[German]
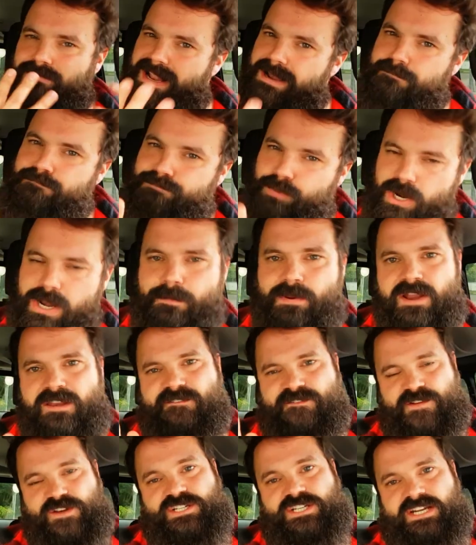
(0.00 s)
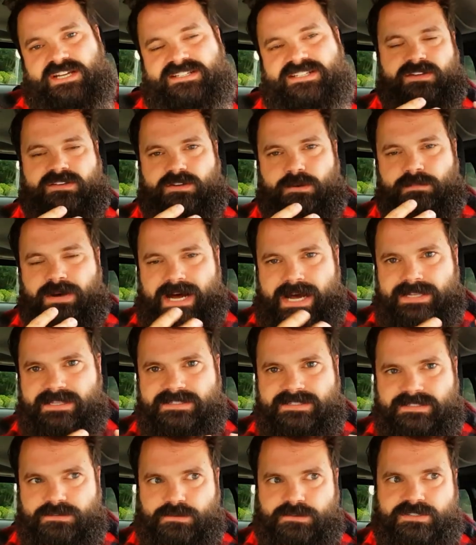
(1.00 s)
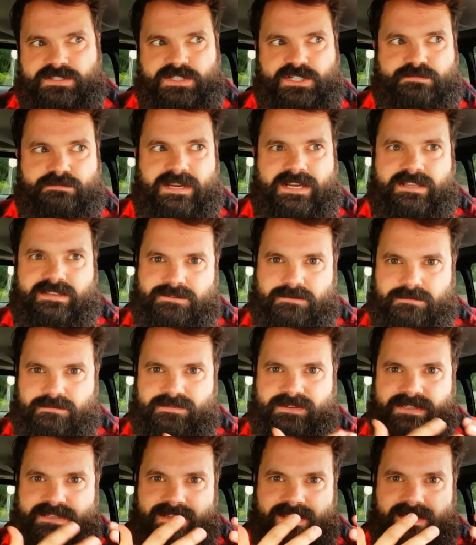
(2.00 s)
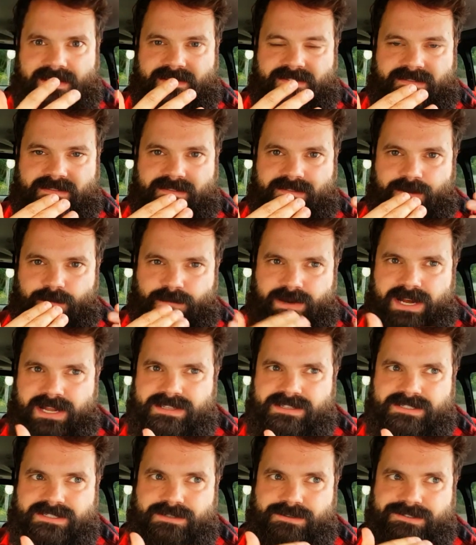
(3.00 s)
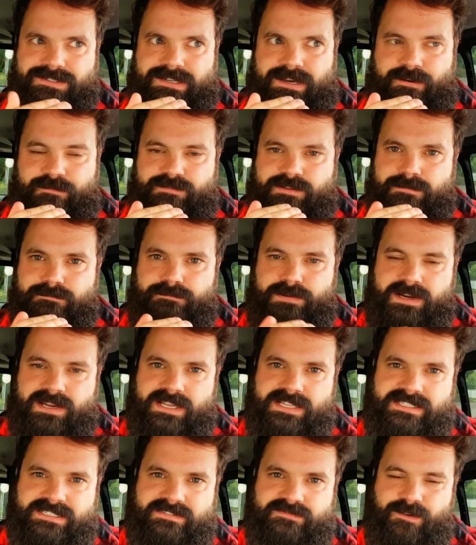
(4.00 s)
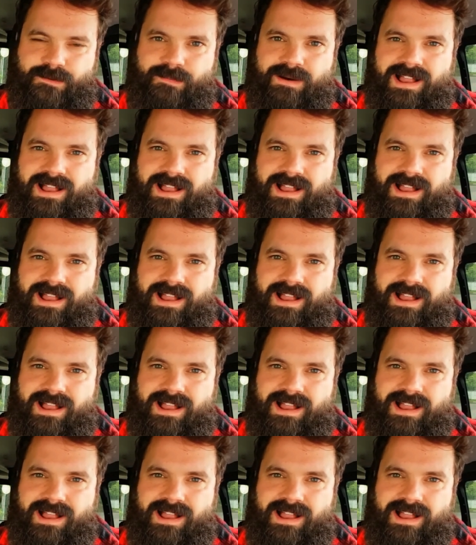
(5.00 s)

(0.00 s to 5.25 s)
Mal Butter bei die Fische jetzt. Die Tomatensauce schmeckt so wie die Tomatensauce auf den Baguettes vom